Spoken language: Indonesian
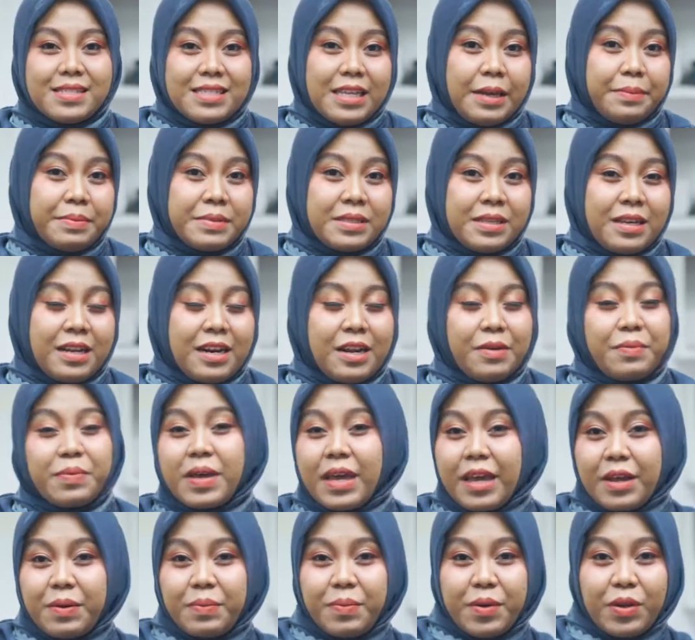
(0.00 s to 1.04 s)
subscribe
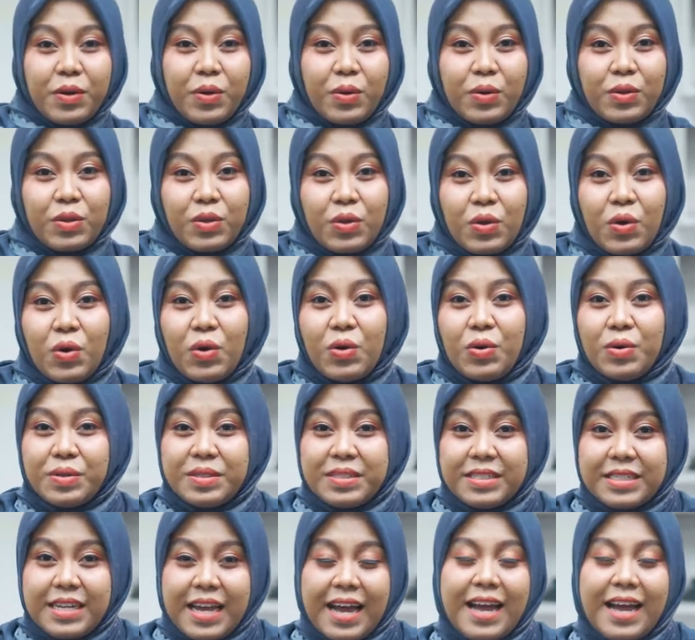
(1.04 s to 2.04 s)
genpi.co